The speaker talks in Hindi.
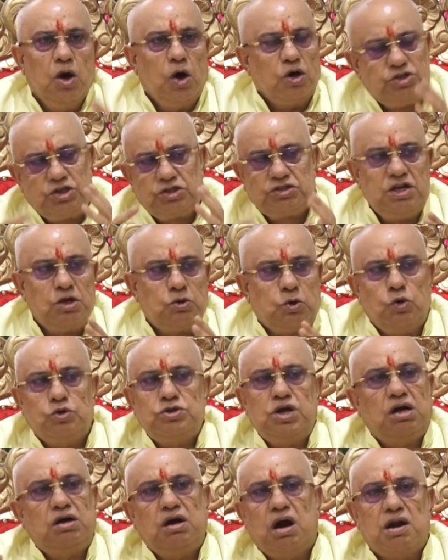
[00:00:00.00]
और जिसने
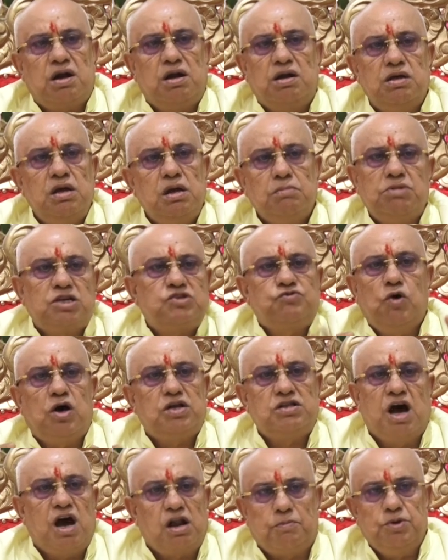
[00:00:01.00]
खोजा कारण बस वो
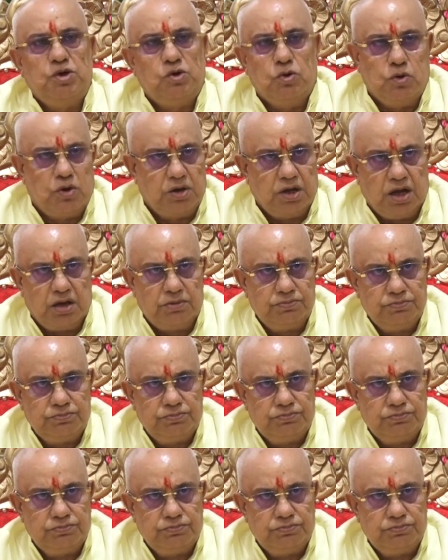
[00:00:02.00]
अधार्मिक हो गया